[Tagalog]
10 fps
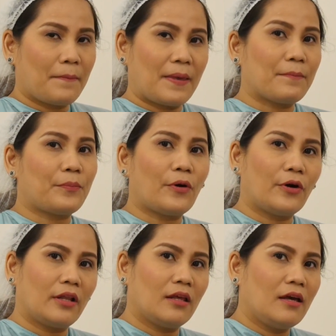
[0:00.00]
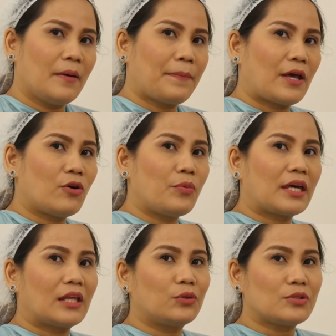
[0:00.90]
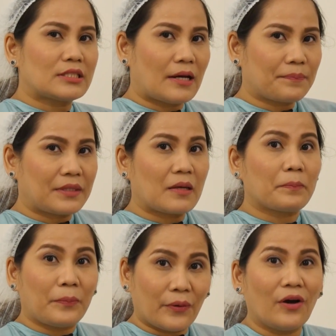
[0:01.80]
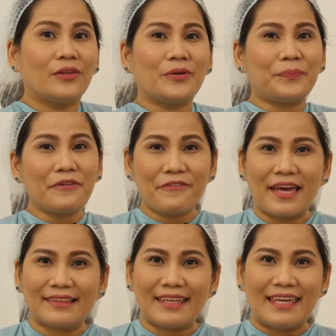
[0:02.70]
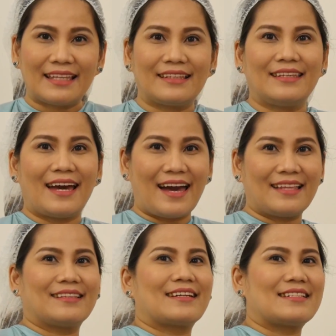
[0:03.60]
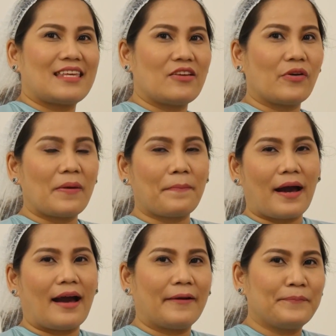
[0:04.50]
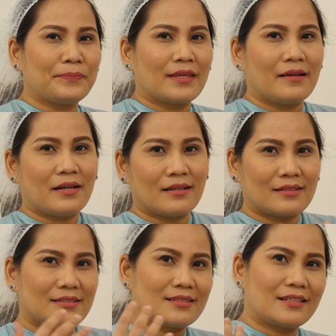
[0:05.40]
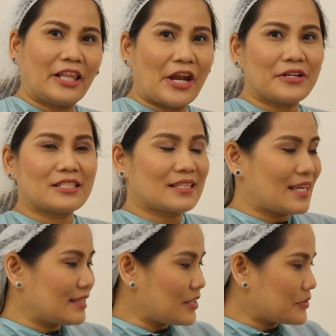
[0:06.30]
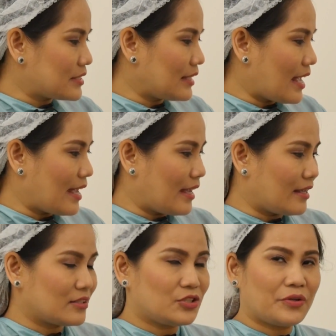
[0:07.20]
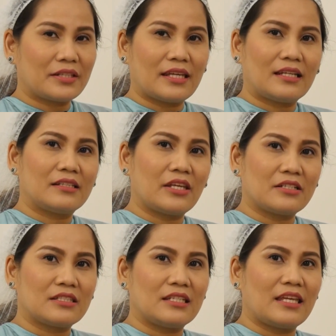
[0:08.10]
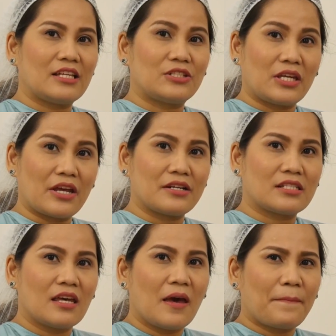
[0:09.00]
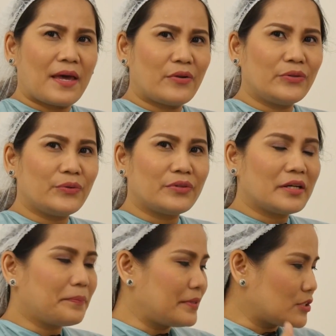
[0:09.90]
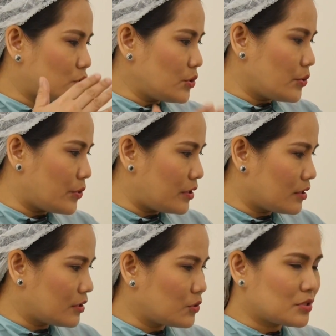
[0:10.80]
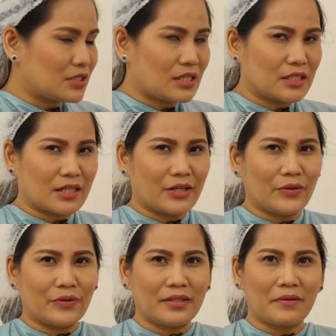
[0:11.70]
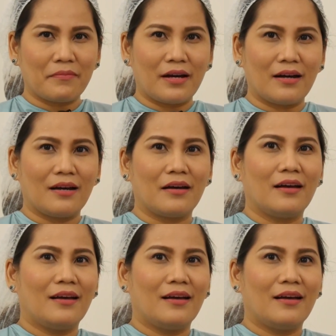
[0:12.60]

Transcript: pimple. Yeah. Pero we can do something po to prevent it. Yan. Kasi yung iba, clear skin daw sila eh during the, their teenage years. Pero nung nag-mature, doon sila nagkaroon ng mga,